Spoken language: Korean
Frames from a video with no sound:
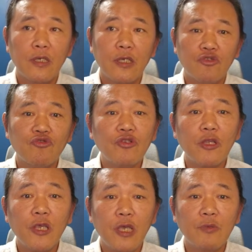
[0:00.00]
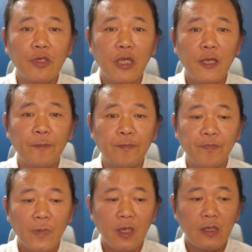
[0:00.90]
이 충전 케이블이
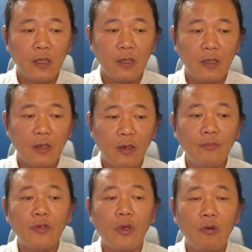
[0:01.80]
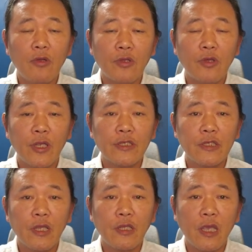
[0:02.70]
이 컴퓨터하고
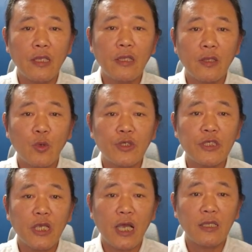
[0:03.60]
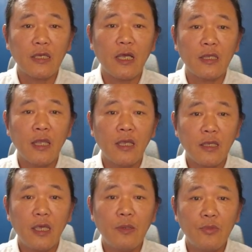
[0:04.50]
연결했을 때 데이터 통신이 가능한
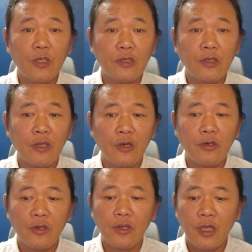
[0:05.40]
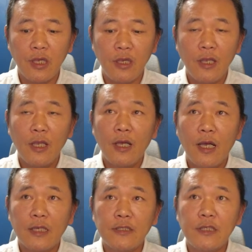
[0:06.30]
케이블이거든요. 그런데
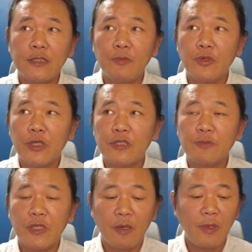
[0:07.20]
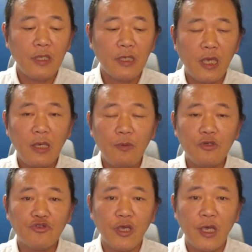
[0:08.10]
아실지 모르겠습니다만 이
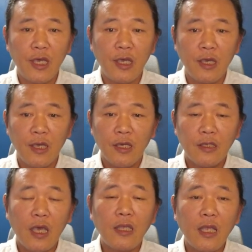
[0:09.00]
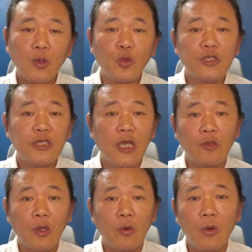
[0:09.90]
케이블 중에 데이터 통신이
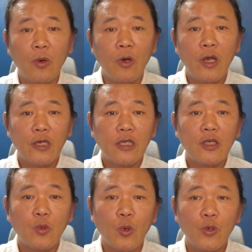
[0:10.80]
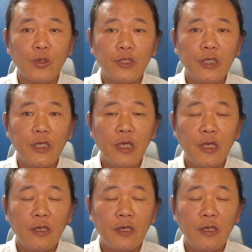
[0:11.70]
안 되고 그냥 오로지